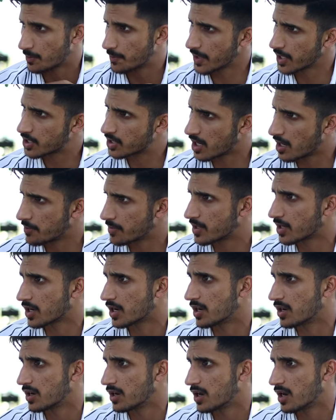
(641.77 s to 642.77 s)
अपन एक काम
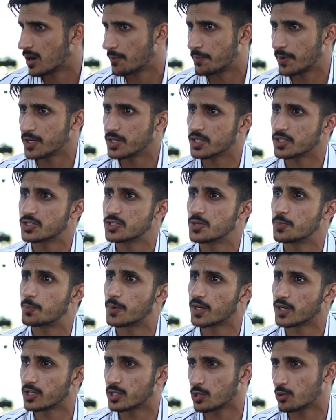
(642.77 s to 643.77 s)
करा अपन ना किसी
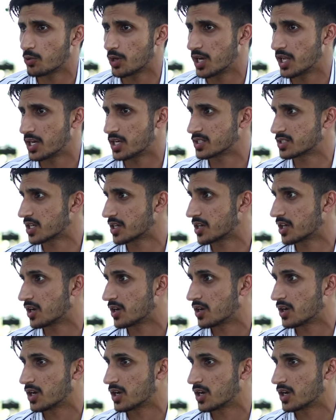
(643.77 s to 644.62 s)
पंडित लोग लेकर चलना